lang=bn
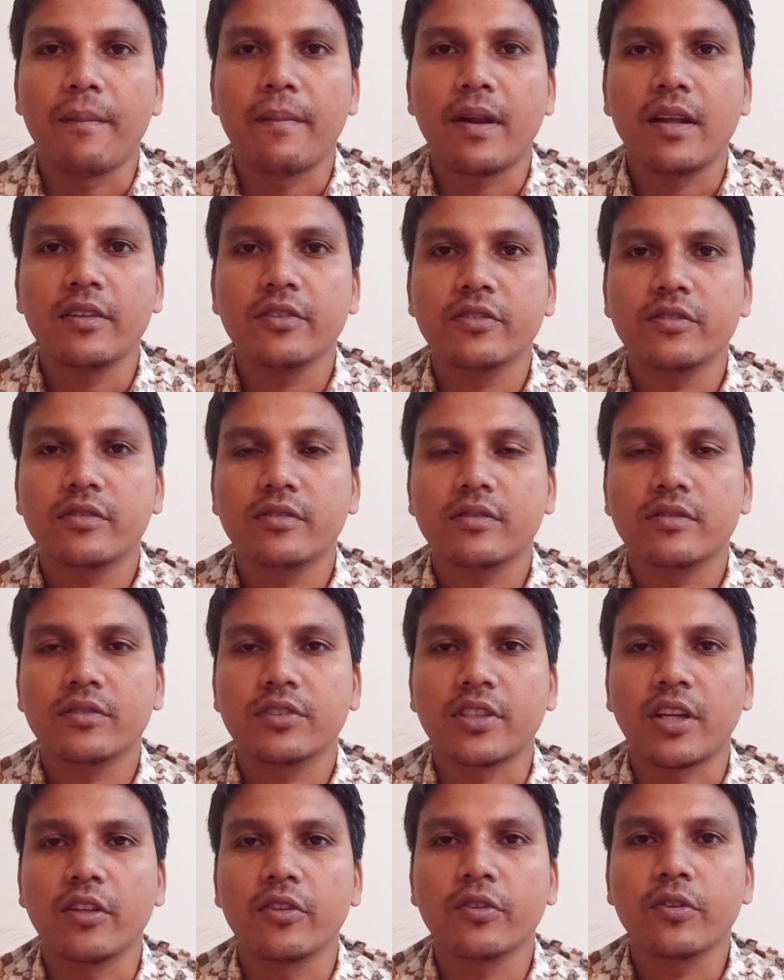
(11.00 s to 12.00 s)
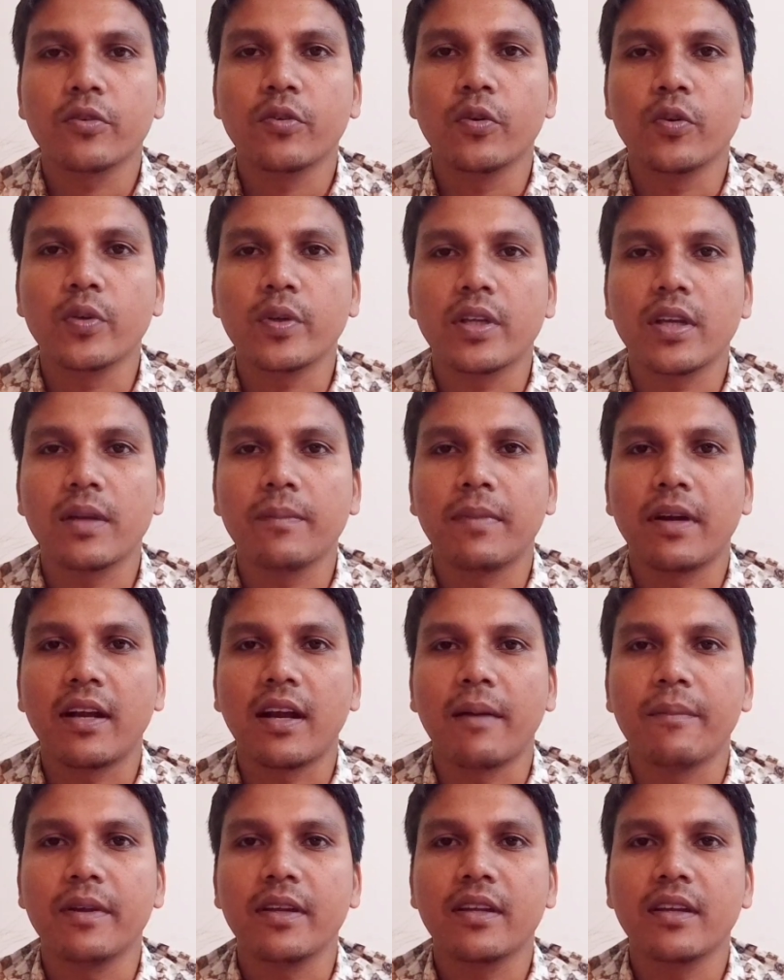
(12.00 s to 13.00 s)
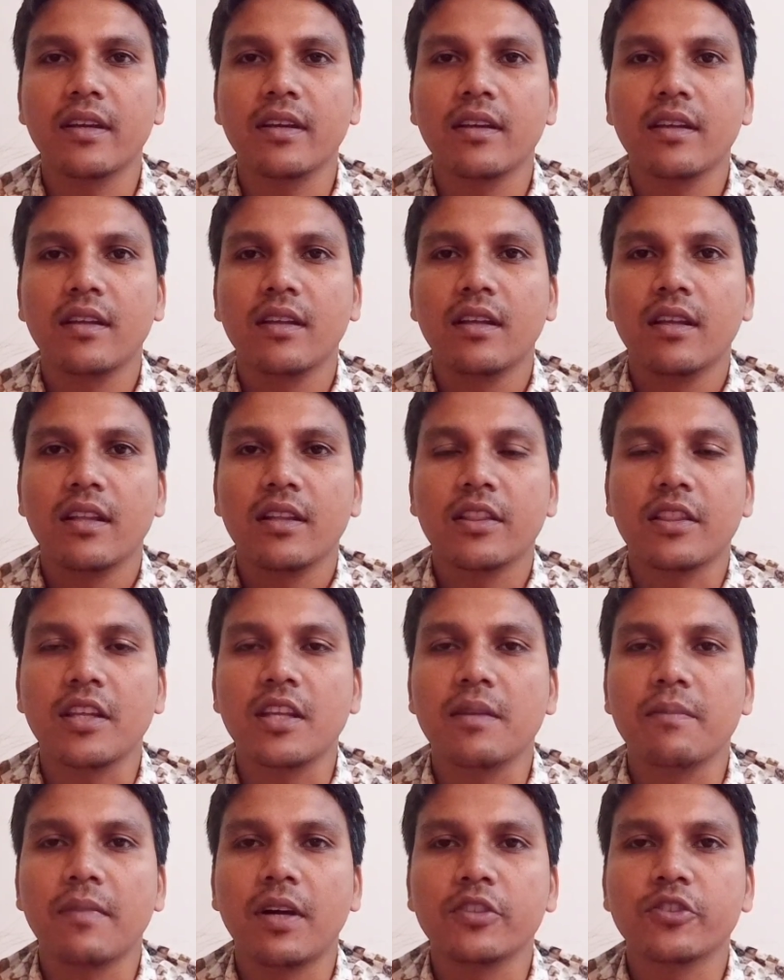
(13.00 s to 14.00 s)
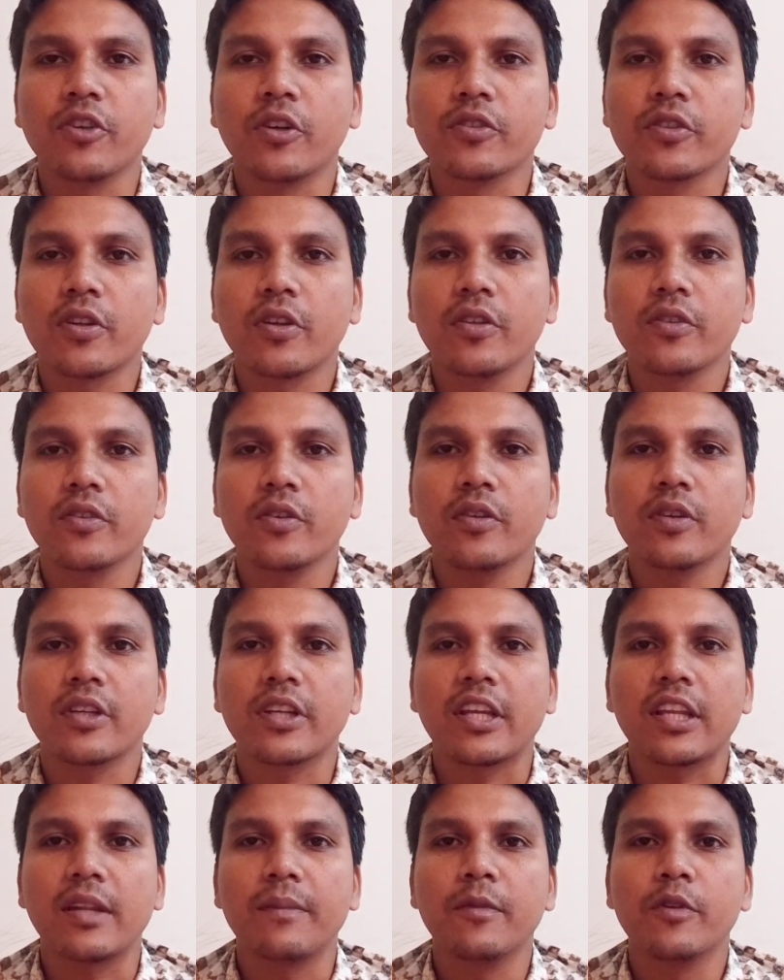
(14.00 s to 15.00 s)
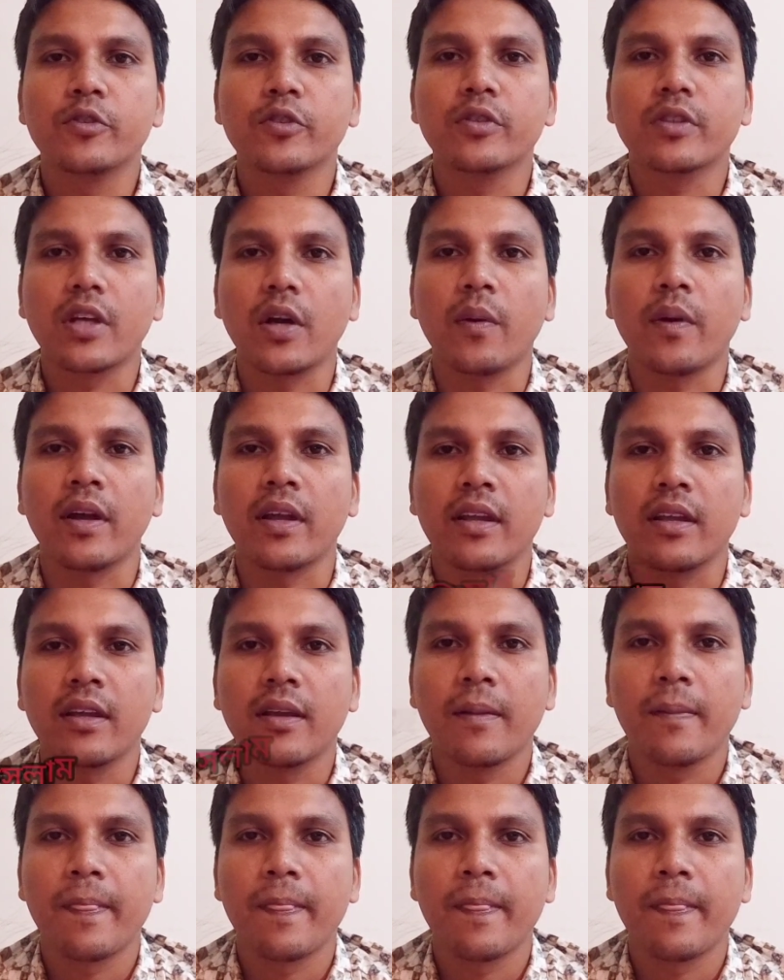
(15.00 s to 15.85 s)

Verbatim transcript: আমরা সাধারণত গরুকে বা গাভীকে তিন মাস অন্তর অন্তর ক্রিম ওষুধ খাওয়াই